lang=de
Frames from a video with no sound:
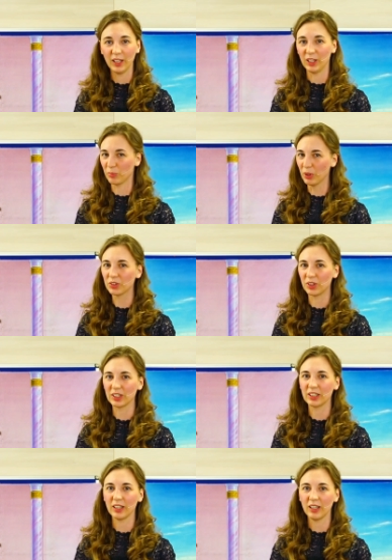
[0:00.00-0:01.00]
Ich möchte
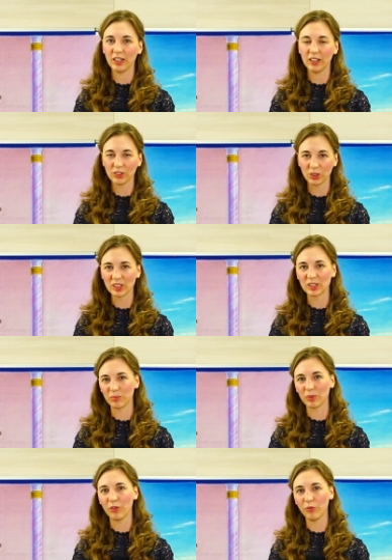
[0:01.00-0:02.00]
euch
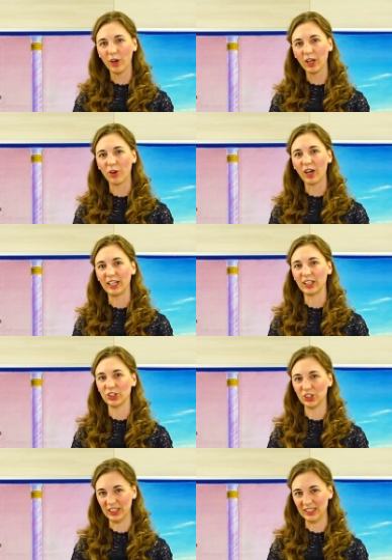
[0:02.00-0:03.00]
trotzdem vorher noch eine
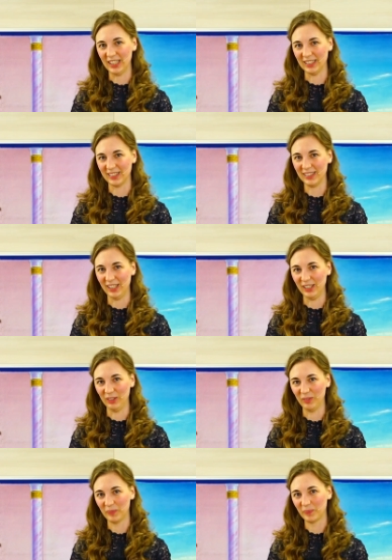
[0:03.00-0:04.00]
Geschichte erzählen.